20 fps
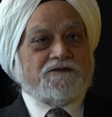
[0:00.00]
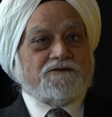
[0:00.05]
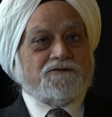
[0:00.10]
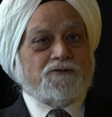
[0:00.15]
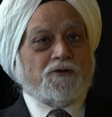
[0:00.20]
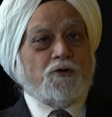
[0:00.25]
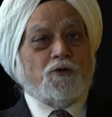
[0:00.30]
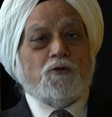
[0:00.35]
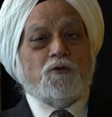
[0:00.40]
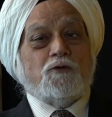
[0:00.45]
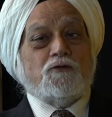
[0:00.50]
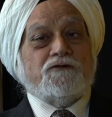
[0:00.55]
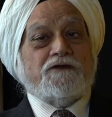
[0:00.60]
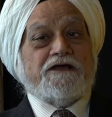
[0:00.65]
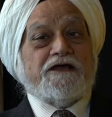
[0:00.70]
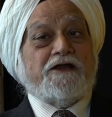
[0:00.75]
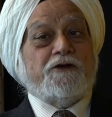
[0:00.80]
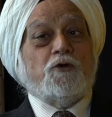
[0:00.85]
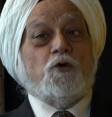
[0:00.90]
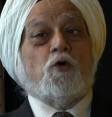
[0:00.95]
तो उसने
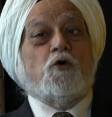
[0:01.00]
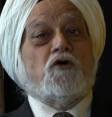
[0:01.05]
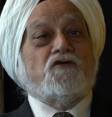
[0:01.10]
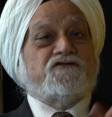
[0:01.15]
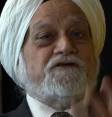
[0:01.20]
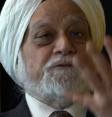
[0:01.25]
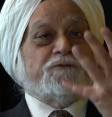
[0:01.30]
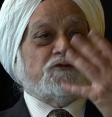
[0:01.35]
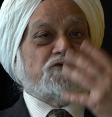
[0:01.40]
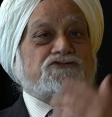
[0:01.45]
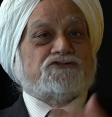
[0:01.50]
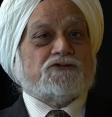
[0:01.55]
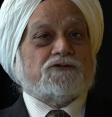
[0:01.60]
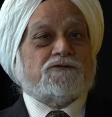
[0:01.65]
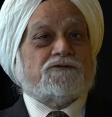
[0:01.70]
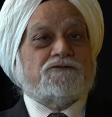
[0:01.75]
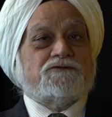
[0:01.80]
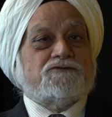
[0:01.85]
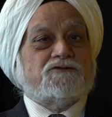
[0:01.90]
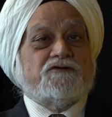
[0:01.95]
कहा लोगों से पूछो
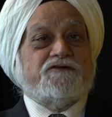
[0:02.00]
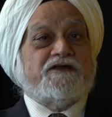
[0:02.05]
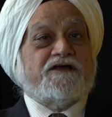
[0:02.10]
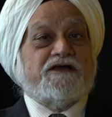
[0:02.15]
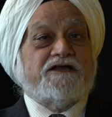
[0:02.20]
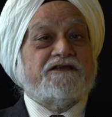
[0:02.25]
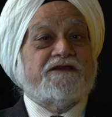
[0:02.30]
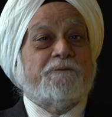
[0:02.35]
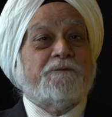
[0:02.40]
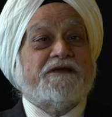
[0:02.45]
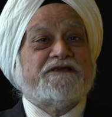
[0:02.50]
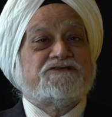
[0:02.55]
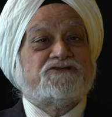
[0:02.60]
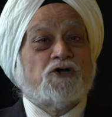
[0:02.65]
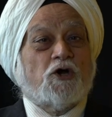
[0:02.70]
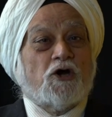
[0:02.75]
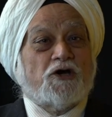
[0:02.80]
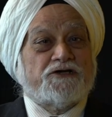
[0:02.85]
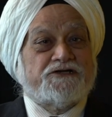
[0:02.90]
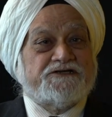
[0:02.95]
तो उसने कहा द
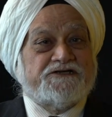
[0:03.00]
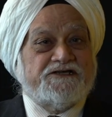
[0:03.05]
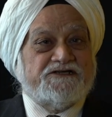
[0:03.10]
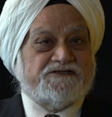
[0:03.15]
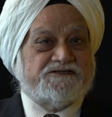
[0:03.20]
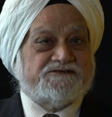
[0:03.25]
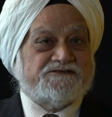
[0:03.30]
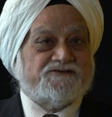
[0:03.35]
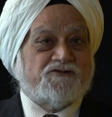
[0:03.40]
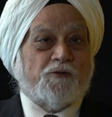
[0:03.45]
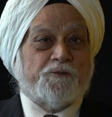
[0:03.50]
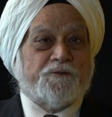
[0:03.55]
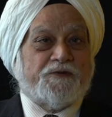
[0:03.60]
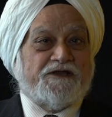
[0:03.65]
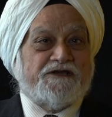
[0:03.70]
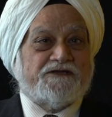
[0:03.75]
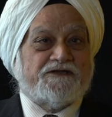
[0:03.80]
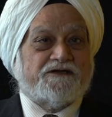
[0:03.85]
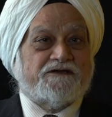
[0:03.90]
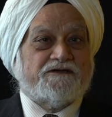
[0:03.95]
मेजॉरिटी
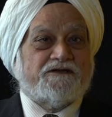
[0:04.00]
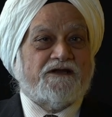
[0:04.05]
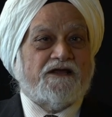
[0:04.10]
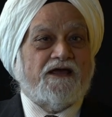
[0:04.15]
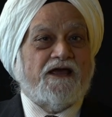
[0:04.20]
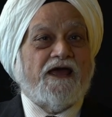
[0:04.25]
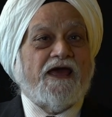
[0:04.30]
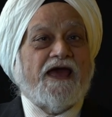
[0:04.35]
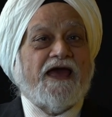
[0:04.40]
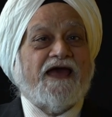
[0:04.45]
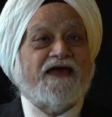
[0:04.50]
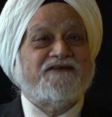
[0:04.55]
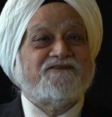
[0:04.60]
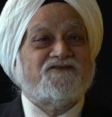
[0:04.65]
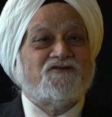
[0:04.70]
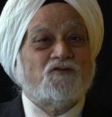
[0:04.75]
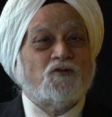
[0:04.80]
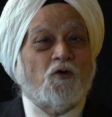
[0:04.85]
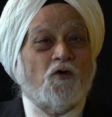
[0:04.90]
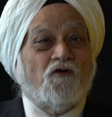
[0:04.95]
ओपिनियन
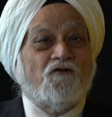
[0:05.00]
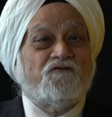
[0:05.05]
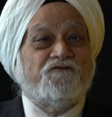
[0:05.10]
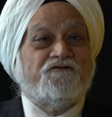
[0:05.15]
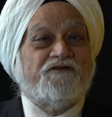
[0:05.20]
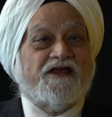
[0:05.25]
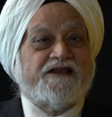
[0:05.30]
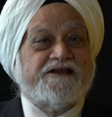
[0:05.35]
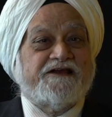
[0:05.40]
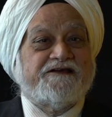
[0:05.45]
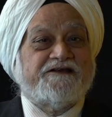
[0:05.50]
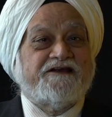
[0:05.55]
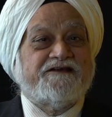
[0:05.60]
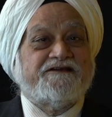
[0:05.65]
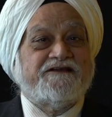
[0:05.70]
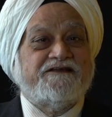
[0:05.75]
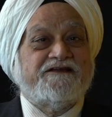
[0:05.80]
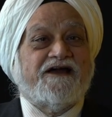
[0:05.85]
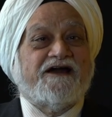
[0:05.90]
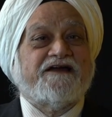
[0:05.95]
हैज़ नो
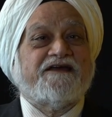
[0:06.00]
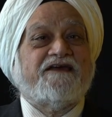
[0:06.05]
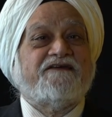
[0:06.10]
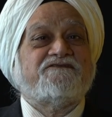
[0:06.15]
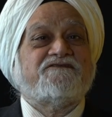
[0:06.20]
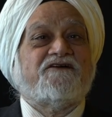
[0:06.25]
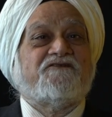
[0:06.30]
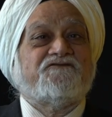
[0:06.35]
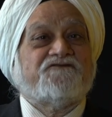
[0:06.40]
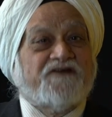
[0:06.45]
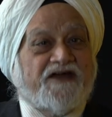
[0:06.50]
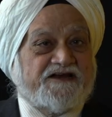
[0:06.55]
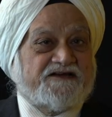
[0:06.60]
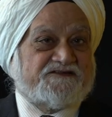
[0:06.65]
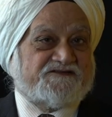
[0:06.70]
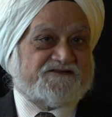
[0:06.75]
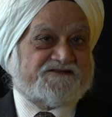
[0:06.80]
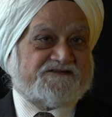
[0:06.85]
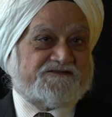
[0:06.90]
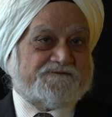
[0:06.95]
वैलिडिटी अगेंस्ट द
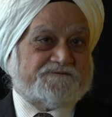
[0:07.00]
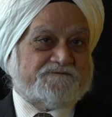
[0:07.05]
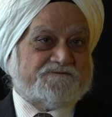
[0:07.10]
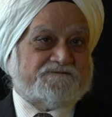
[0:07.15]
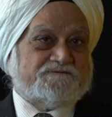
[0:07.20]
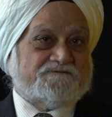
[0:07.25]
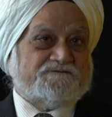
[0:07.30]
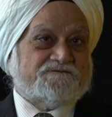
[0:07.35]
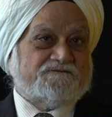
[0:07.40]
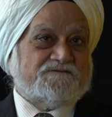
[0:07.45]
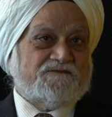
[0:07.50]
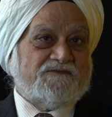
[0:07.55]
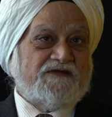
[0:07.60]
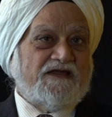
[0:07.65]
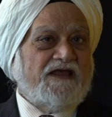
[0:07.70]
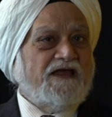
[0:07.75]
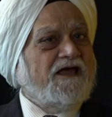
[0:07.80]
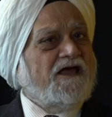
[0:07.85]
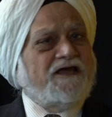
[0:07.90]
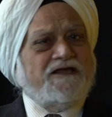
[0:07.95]
फैक्ट्स
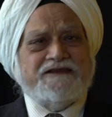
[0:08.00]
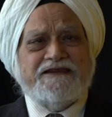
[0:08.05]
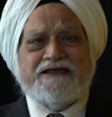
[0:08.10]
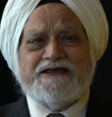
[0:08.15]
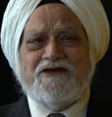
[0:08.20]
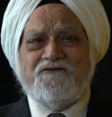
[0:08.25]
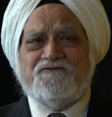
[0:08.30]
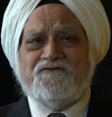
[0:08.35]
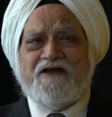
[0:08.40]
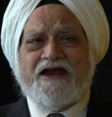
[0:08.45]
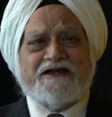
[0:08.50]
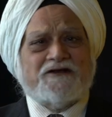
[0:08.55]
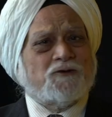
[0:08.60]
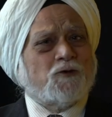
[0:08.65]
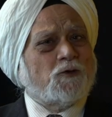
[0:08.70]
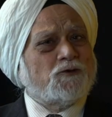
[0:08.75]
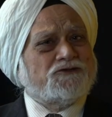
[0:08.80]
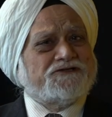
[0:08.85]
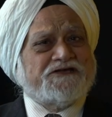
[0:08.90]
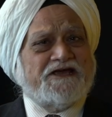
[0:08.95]
देखिए फैक्ट
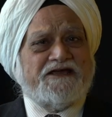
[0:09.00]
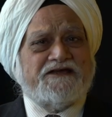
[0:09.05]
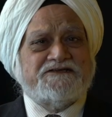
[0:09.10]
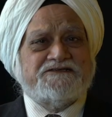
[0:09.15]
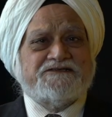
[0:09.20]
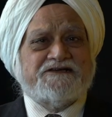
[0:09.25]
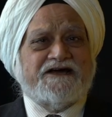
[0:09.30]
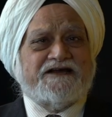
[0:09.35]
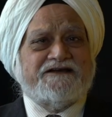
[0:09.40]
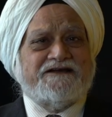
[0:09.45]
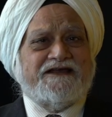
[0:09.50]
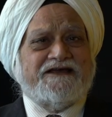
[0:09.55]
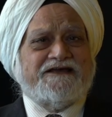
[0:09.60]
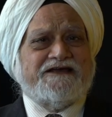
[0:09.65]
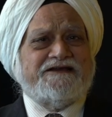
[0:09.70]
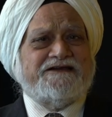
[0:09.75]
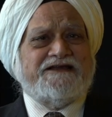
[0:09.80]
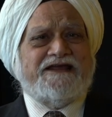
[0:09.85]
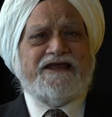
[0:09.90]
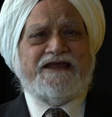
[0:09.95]
को चेंज करने के
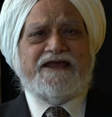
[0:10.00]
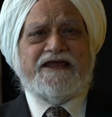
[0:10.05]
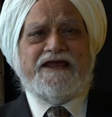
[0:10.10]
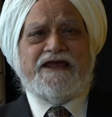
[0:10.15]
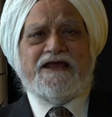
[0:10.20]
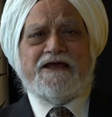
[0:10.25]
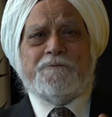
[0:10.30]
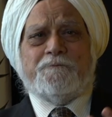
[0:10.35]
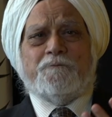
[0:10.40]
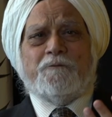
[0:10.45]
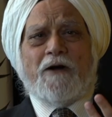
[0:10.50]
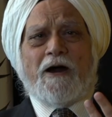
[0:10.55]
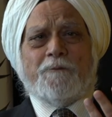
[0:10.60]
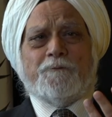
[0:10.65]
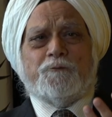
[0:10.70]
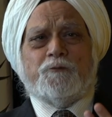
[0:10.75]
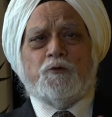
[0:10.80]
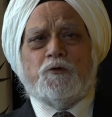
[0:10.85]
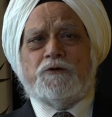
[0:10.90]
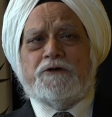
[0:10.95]
लिए एक
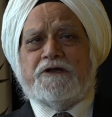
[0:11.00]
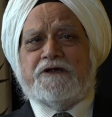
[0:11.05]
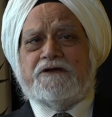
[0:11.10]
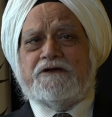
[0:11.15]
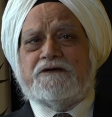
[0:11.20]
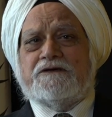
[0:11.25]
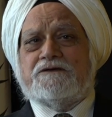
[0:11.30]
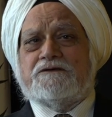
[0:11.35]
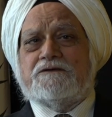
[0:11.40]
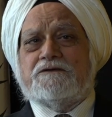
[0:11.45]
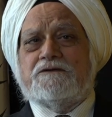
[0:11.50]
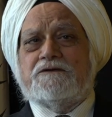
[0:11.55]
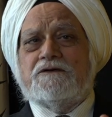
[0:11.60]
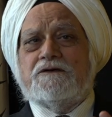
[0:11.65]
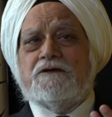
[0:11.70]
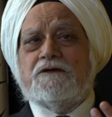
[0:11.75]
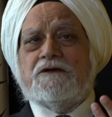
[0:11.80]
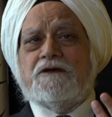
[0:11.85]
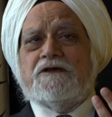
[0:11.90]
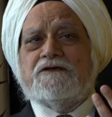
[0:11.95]
पॉपुलर
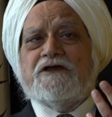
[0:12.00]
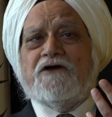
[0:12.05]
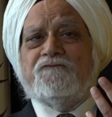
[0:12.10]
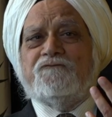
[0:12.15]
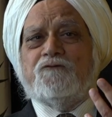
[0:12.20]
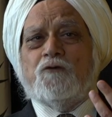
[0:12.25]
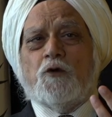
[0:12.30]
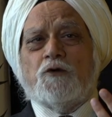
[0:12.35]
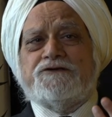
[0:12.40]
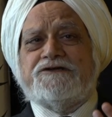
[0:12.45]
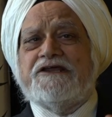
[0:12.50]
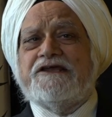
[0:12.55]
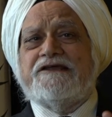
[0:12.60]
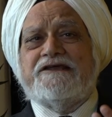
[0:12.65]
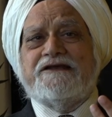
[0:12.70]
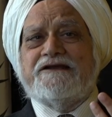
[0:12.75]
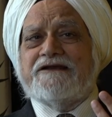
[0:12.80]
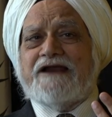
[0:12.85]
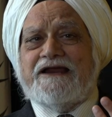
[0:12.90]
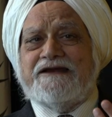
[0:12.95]
या वोटिंग
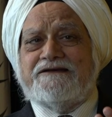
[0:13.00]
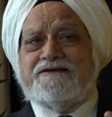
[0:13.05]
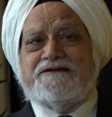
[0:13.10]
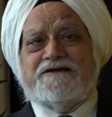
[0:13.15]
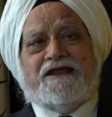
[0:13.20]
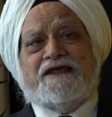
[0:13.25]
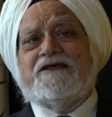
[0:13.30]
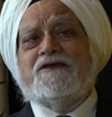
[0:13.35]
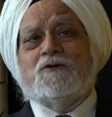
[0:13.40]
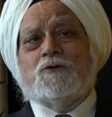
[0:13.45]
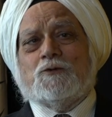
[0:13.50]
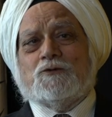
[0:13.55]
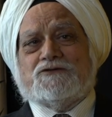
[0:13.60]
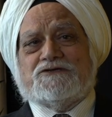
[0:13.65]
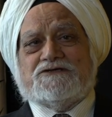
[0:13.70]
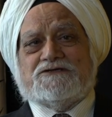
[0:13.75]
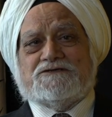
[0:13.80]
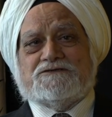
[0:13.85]
की राइट नहीं होती